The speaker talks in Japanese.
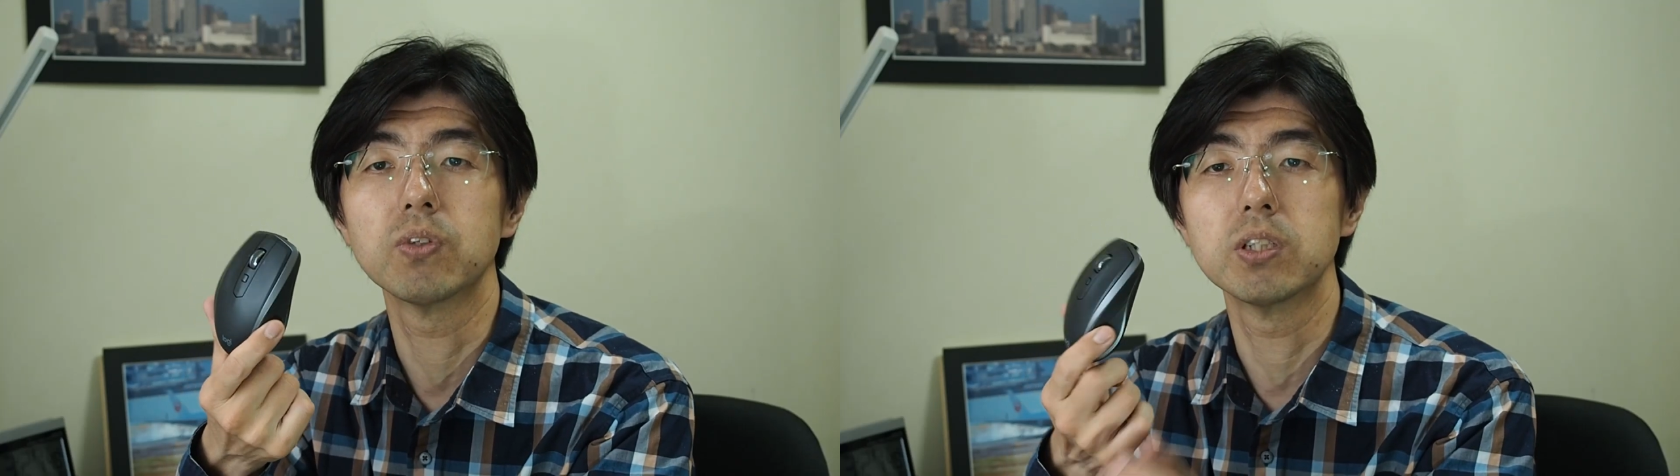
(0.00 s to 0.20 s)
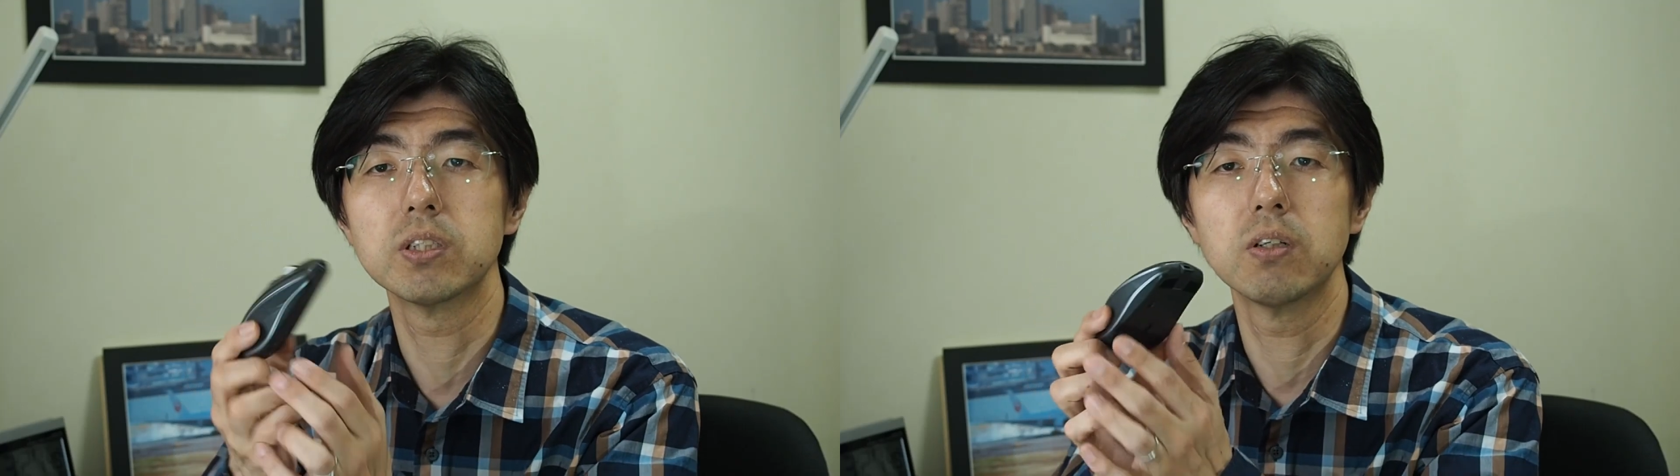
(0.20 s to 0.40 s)

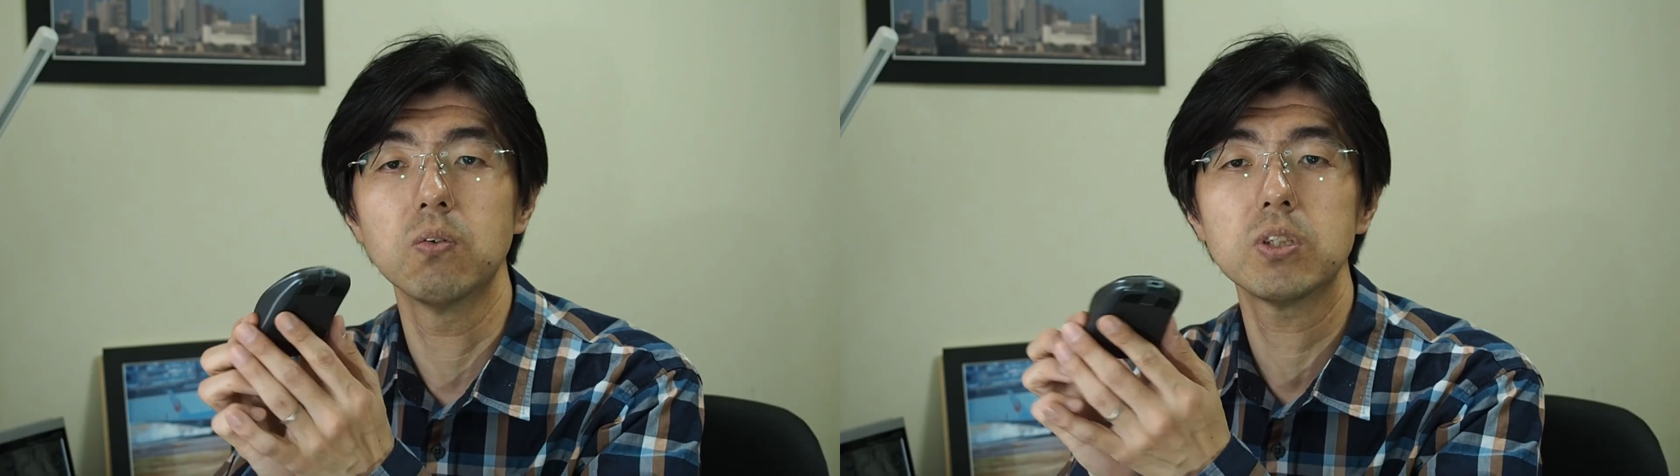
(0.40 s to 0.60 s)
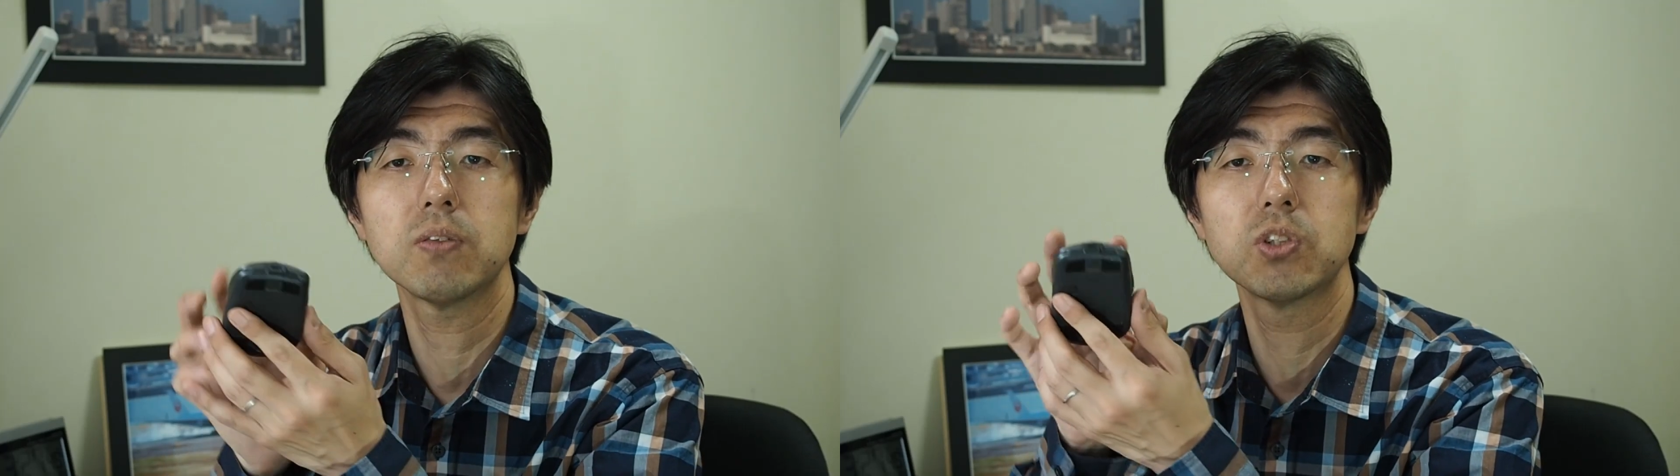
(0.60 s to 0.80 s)
ですね
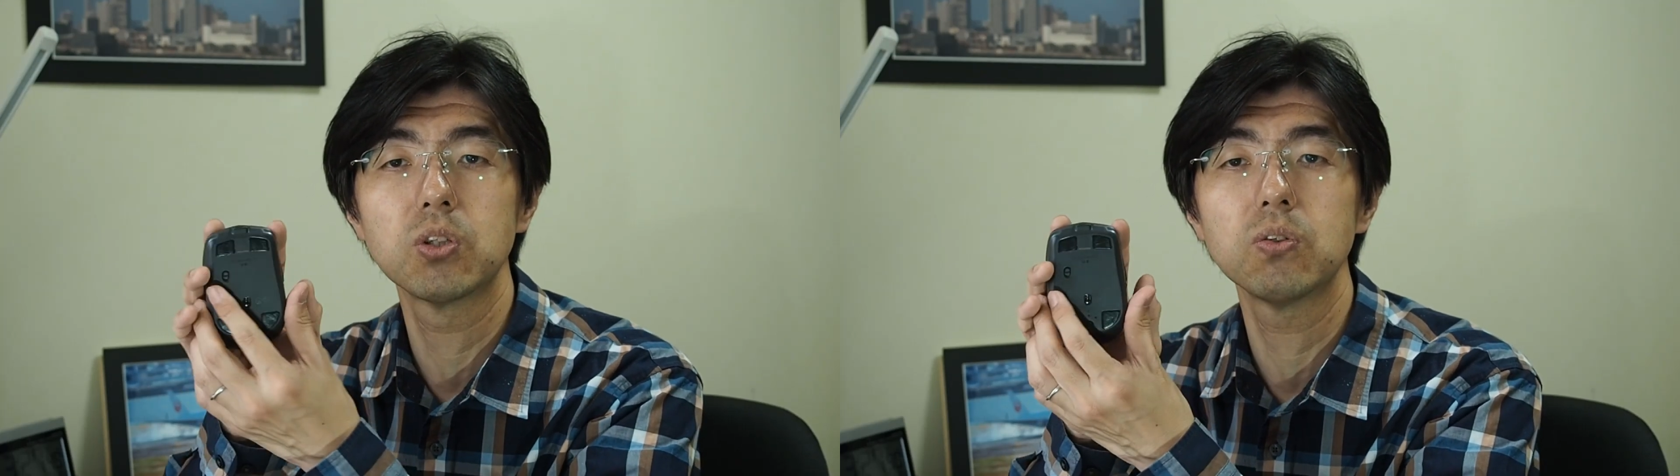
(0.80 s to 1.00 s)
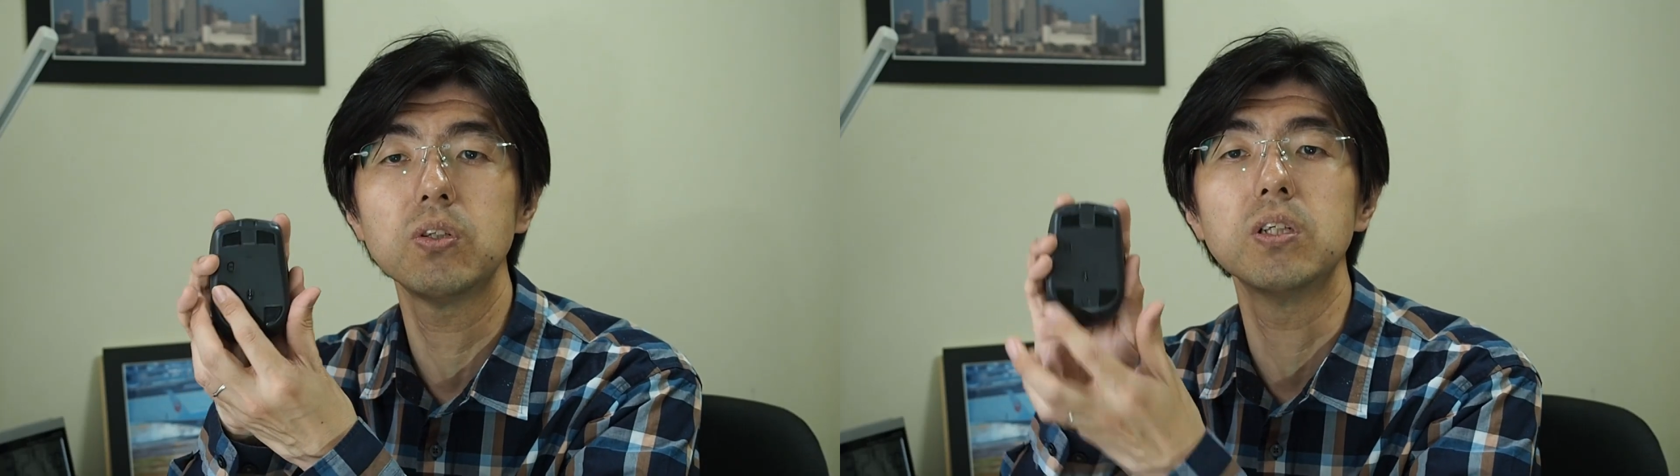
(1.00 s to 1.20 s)
大きさも
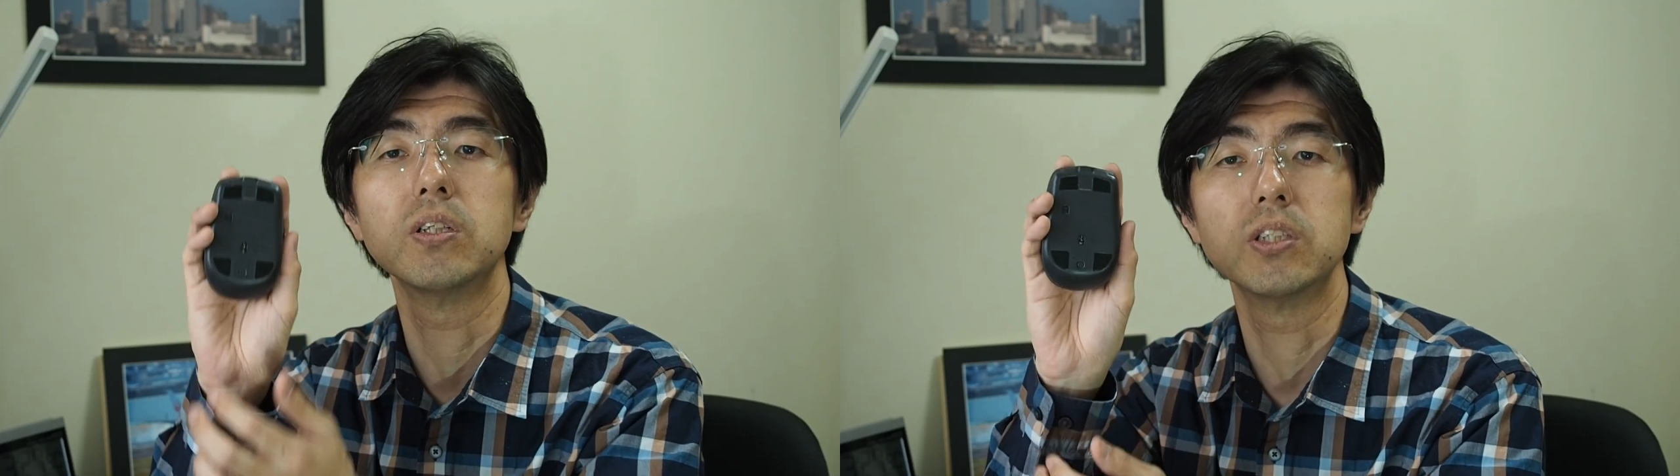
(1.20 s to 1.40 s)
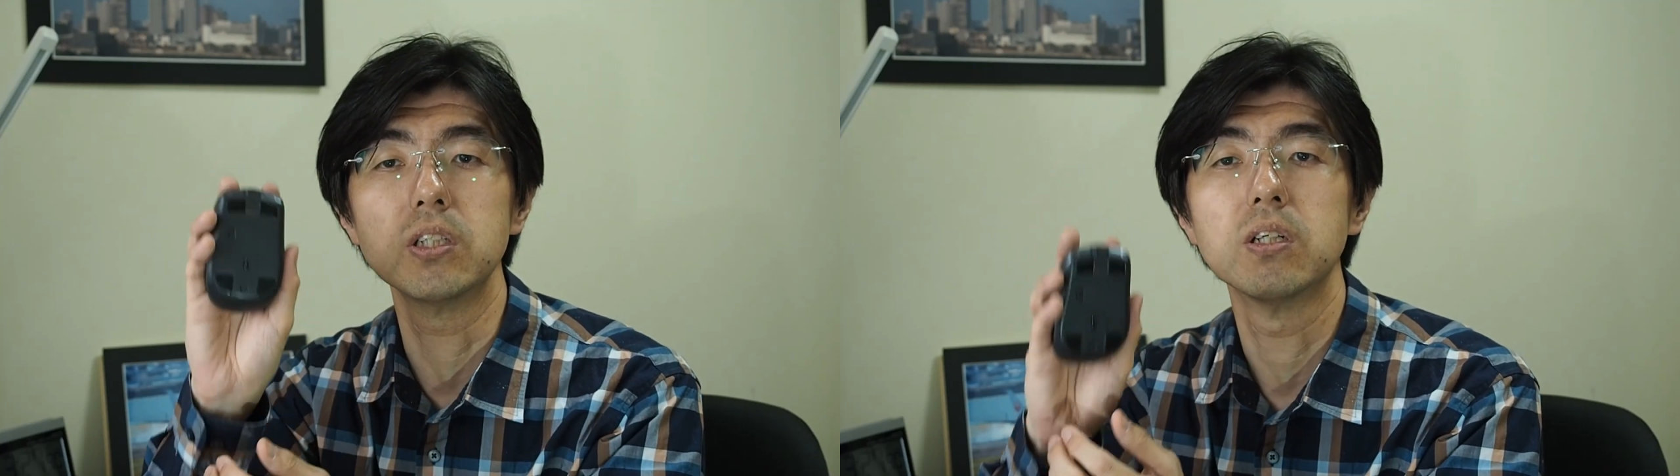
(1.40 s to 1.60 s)
ちょうどいいで
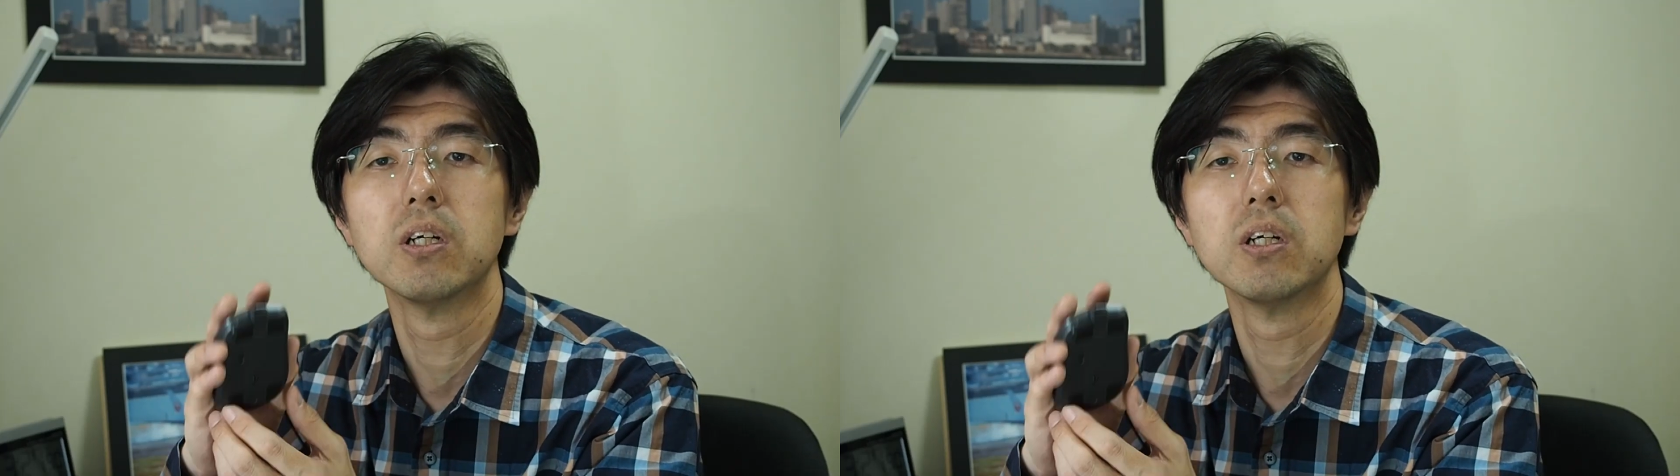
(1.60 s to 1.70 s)
すし